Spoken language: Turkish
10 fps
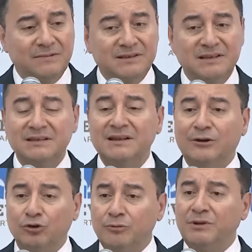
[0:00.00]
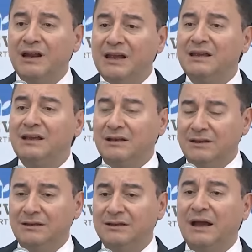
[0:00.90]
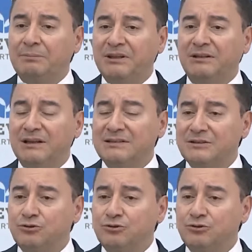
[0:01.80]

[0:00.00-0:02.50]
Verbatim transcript: Sizin ekonomiyle ilgili yaptıklarınızın